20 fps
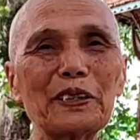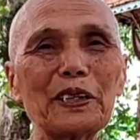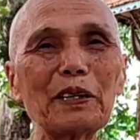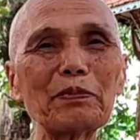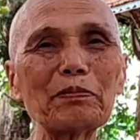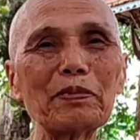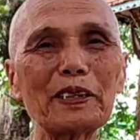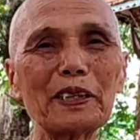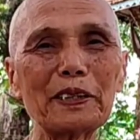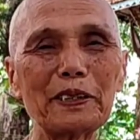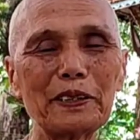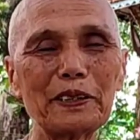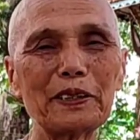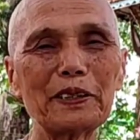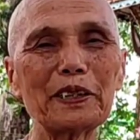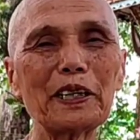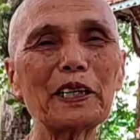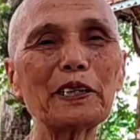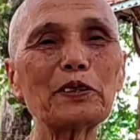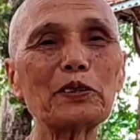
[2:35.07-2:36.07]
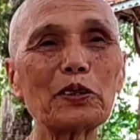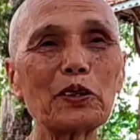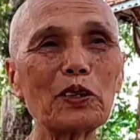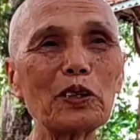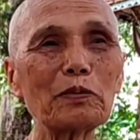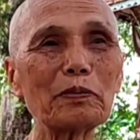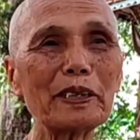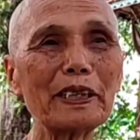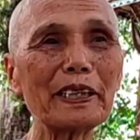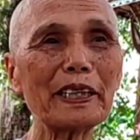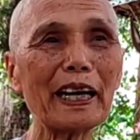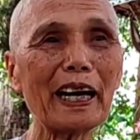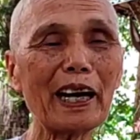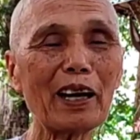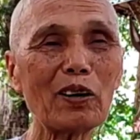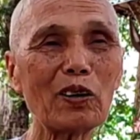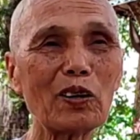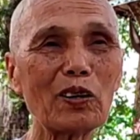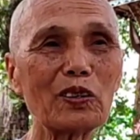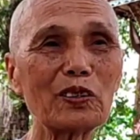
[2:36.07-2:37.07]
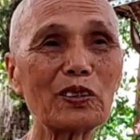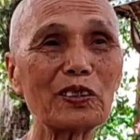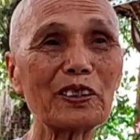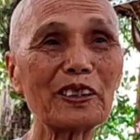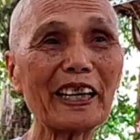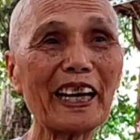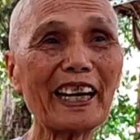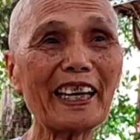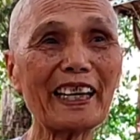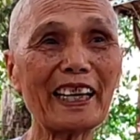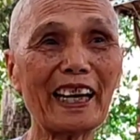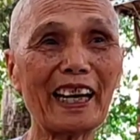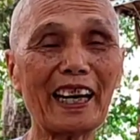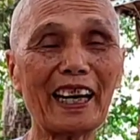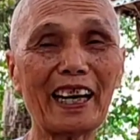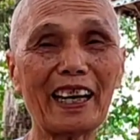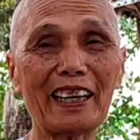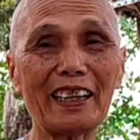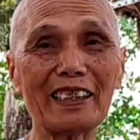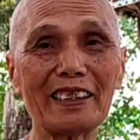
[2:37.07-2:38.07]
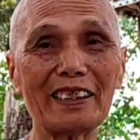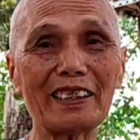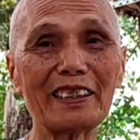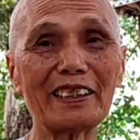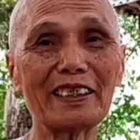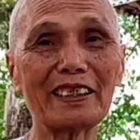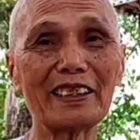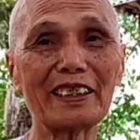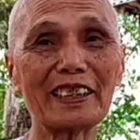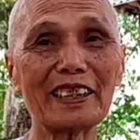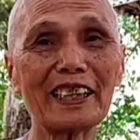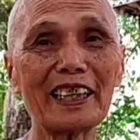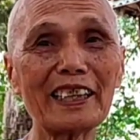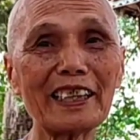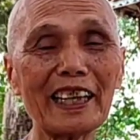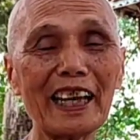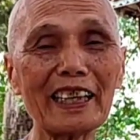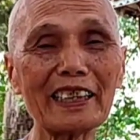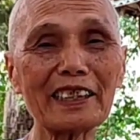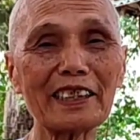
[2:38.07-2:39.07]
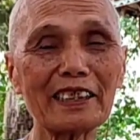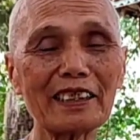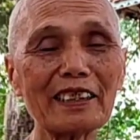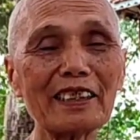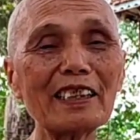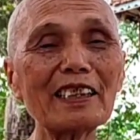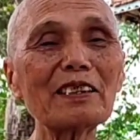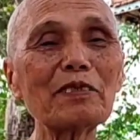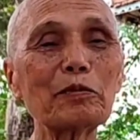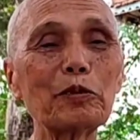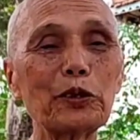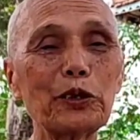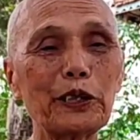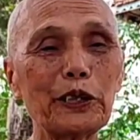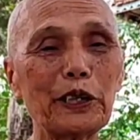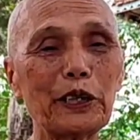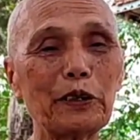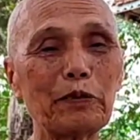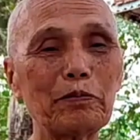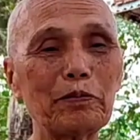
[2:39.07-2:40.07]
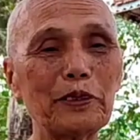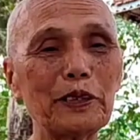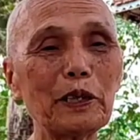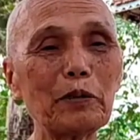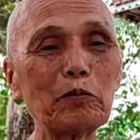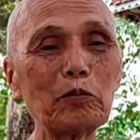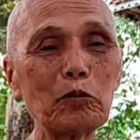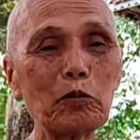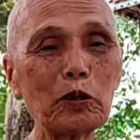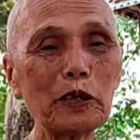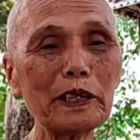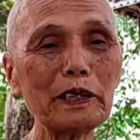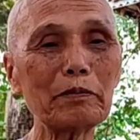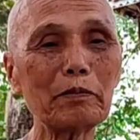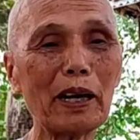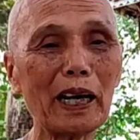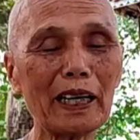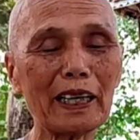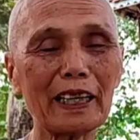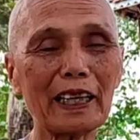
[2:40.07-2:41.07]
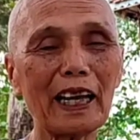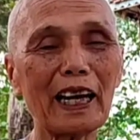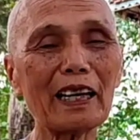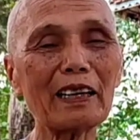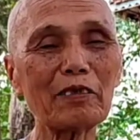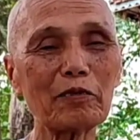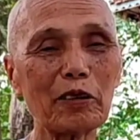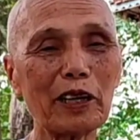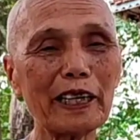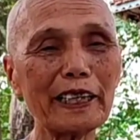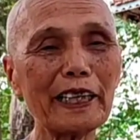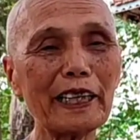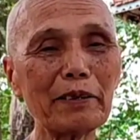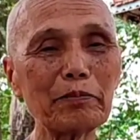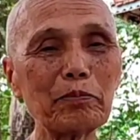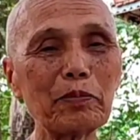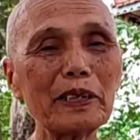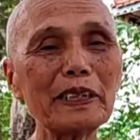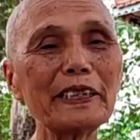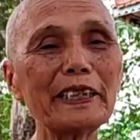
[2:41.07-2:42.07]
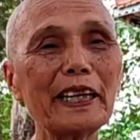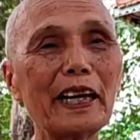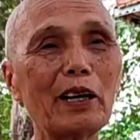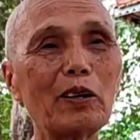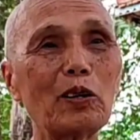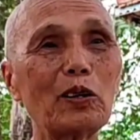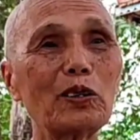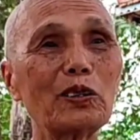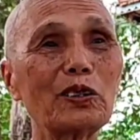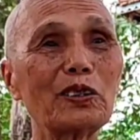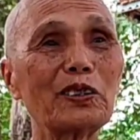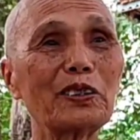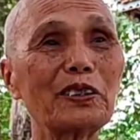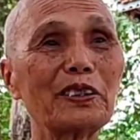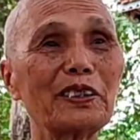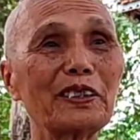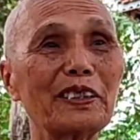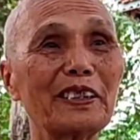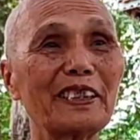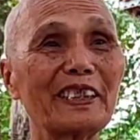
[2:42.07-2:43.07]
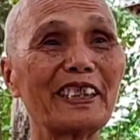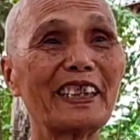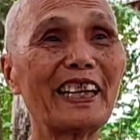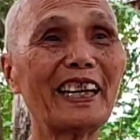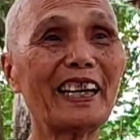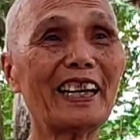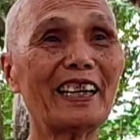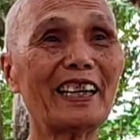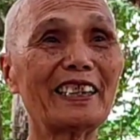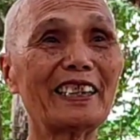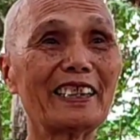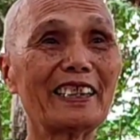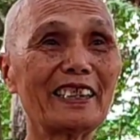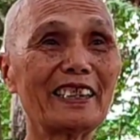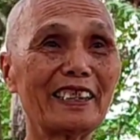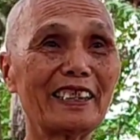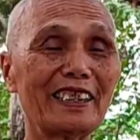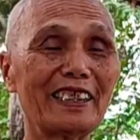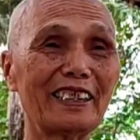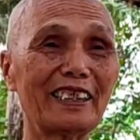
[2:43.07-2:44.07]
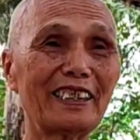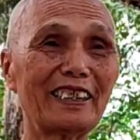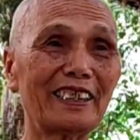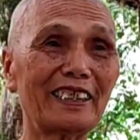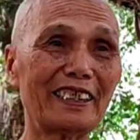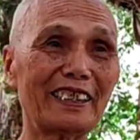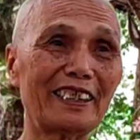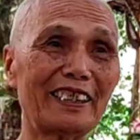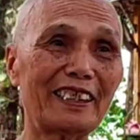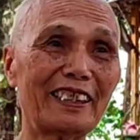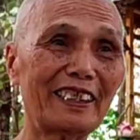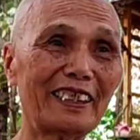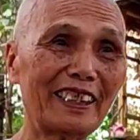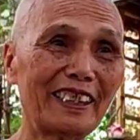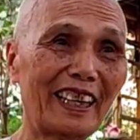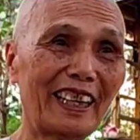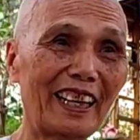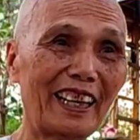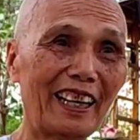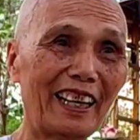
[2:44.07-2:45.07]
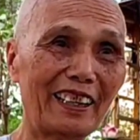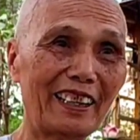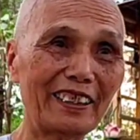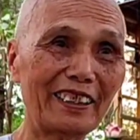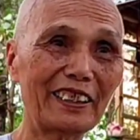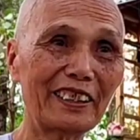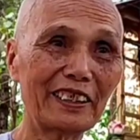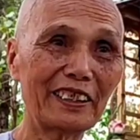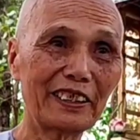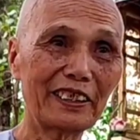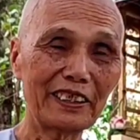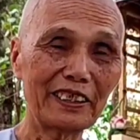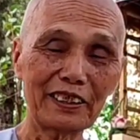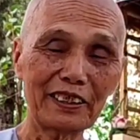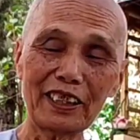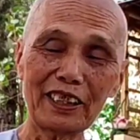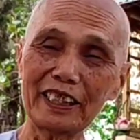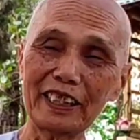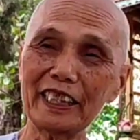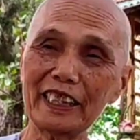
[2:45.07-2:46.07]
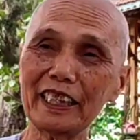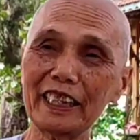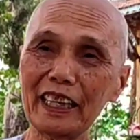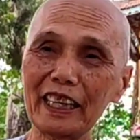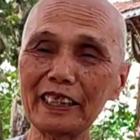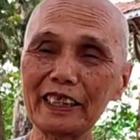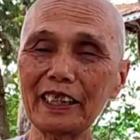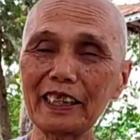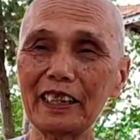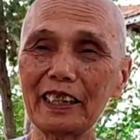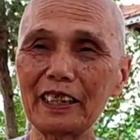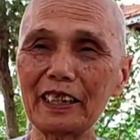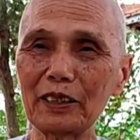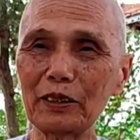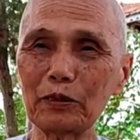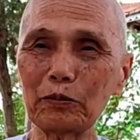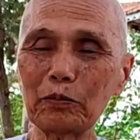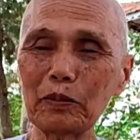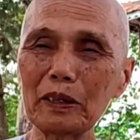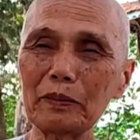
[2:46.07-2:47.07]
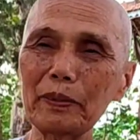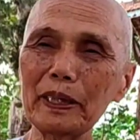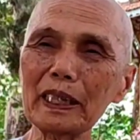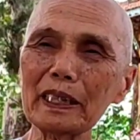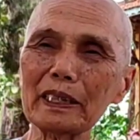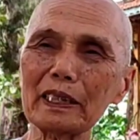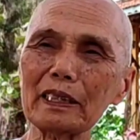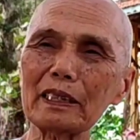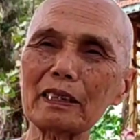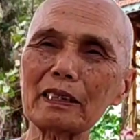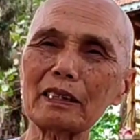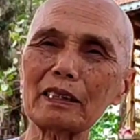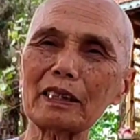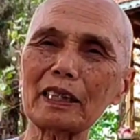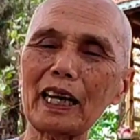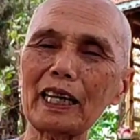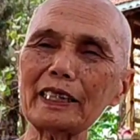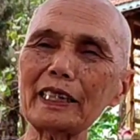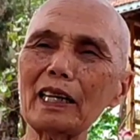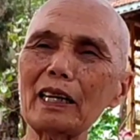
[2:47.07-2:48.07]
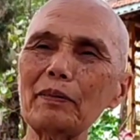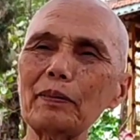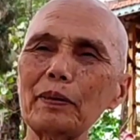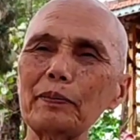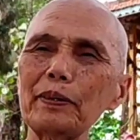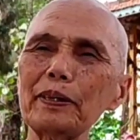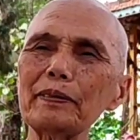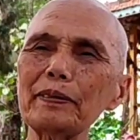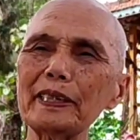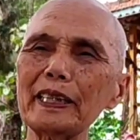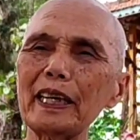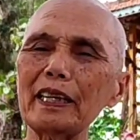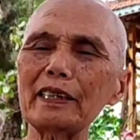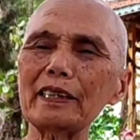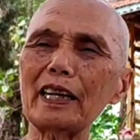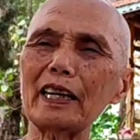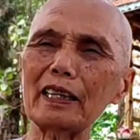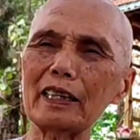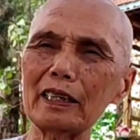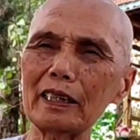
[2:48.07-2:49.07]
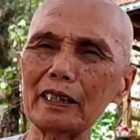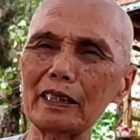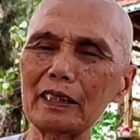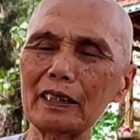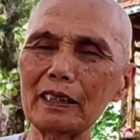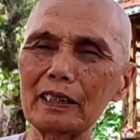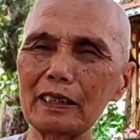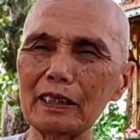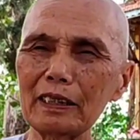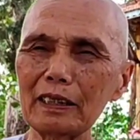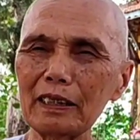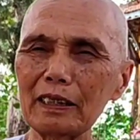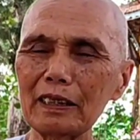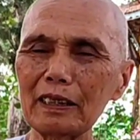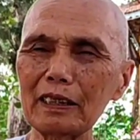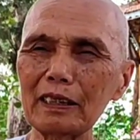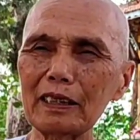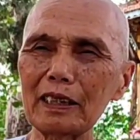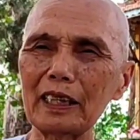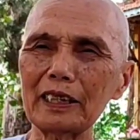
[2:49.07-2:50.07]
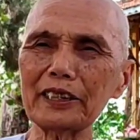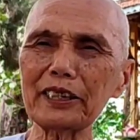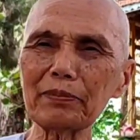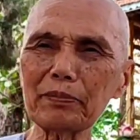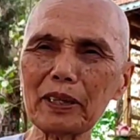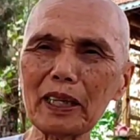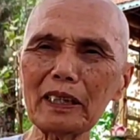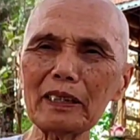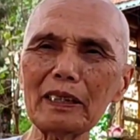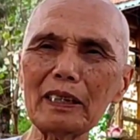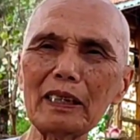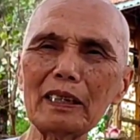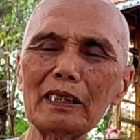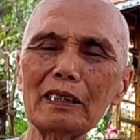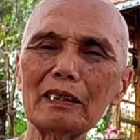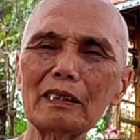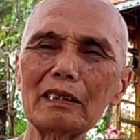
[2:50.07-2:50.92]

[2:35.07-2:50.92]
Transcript: giáp thình thấy rõ bệnh đau nghe là canh tăng sực nước mùi hiểm nhông quý bằng lặng ngoại đem binh vào nghe ngoại binh, ngoại đem binh vào. À, thì như vậy thì mình biết tại sao mình biết bây giờ đời đời sắp tới